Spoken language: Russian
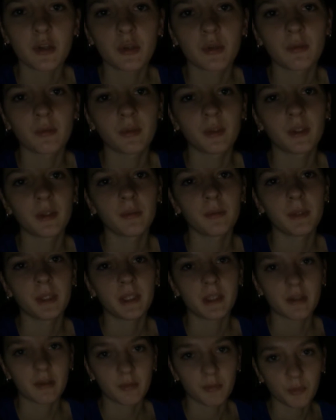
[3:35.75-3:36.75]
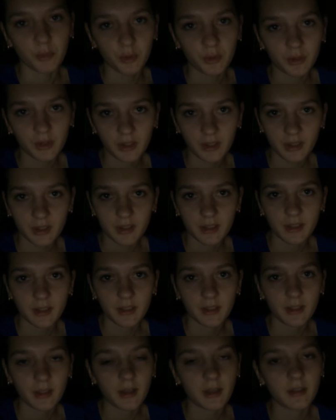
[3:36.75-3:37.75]
что вы меня смотрите,
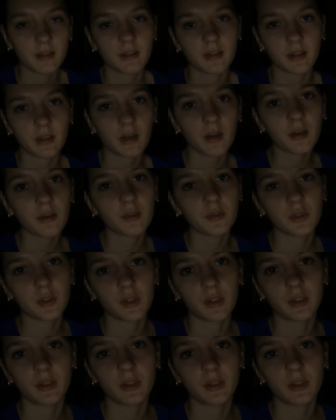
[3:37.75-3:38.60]
я стараюсь,